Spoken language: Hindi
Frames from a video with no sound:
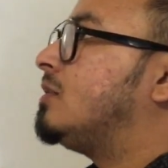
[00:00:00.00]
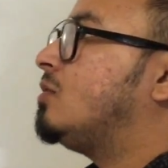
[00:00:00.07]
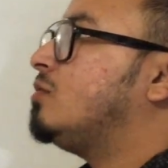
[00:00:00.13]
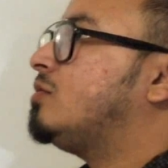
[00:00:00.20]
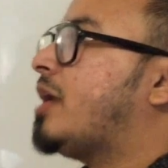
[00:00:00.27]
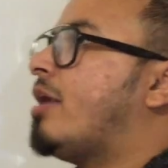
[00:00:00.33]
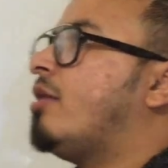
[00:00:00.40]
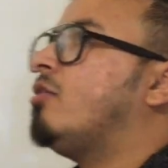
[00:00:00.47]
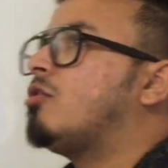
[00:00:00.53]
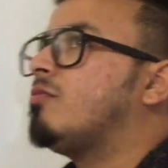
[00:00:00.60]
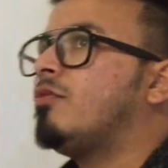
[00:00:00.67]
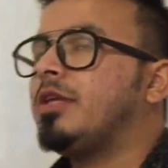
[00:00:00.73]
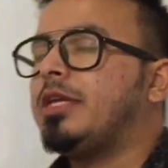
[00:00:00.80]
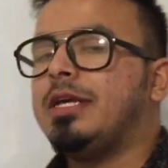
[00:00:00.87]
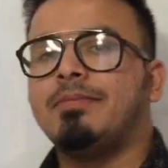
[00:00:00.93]
तो थायराइड
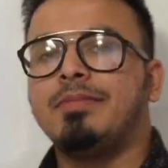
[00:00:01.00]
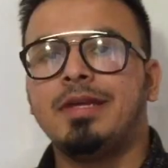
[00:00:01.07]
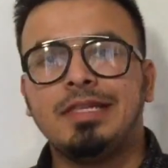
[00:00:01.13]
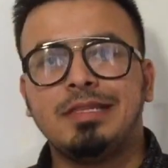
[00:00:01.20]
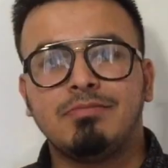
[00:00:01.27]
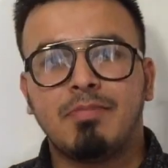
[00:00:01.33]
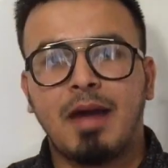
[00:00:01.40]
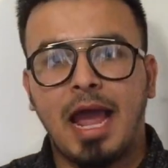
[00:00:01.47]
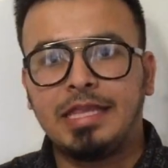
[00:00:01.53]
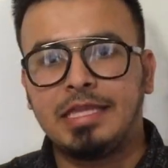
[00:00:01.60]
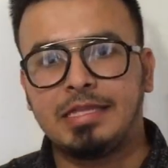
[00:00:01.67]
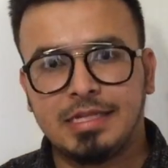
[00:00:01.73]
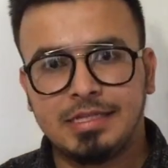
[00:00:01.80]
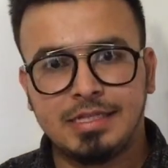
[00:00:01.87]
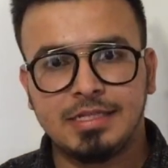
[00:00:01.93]
हार्मोन की हमने
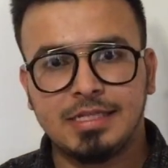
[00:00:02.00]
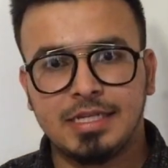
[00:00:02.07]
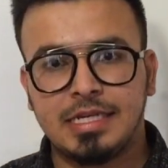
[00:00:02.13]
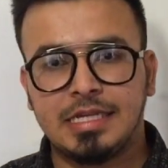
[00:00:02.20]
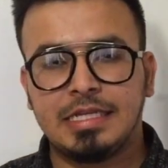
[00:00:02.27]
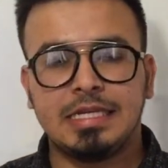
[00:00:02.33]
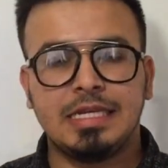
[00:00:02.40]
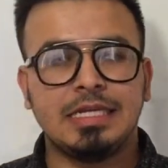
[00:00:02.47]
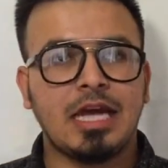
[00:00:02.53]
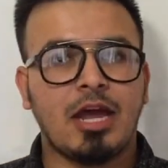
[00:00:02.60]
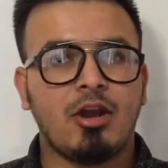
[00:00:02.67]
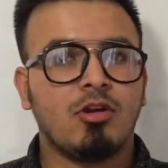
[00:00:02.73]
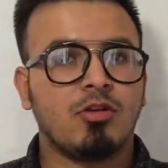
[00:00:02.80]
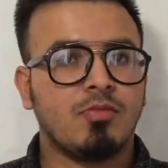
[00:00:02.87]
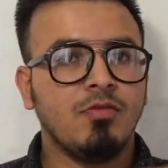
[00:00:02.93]
बायोसिंथेसिस देखी थी कि
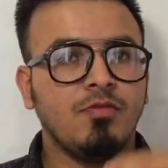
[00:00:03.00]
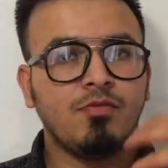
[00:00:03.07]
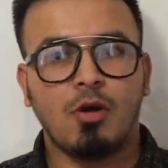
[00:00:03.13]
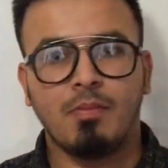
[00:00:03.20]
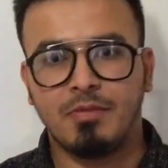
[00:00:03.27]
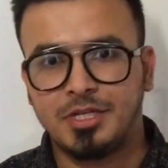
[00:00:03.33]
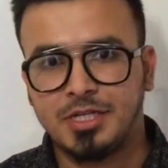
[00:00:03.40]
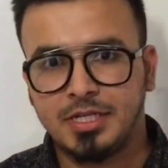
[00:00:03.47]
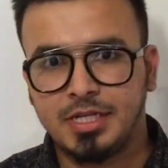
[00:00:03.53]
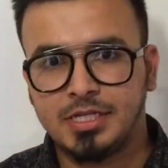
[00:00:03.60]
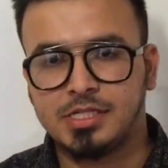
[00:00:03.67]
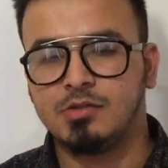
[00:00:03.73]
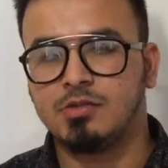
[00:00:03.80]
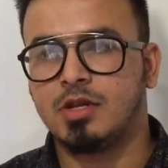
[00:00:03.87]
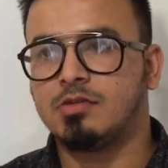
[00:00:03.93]
थायराइड हार्मोन फॉर्मेशन
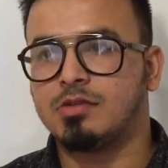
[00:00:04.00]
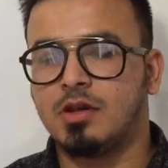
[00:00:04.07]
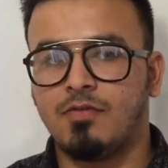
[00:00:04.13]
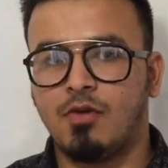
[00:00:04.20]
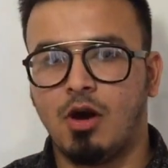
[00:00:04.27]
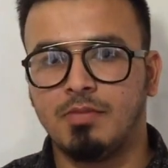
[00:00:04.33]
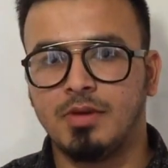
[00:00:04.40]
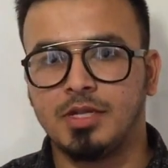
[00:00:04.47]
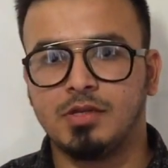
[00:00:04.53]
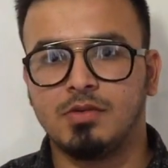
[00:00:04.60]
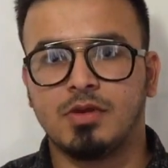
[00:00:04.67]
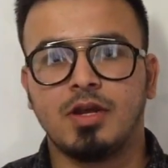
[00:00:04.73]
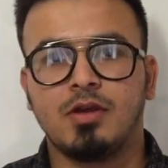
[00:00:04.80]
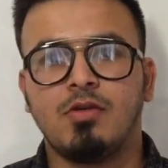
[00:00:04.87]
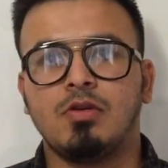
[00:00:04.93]
कैसे हो रहा है उसका फॉर्म कैसे
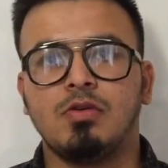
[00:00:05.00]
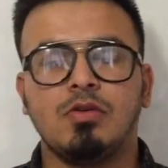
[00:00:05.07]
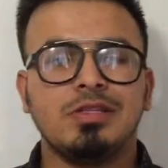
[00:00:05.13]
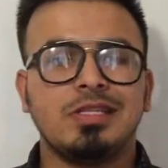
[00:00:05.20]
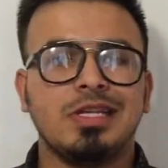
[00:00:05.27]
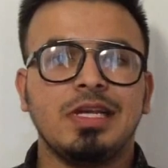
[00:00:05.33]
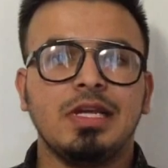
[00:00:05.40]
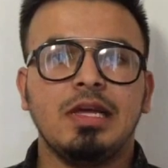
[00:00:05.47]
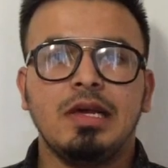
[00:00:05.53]
हो रहा है कौन कौन से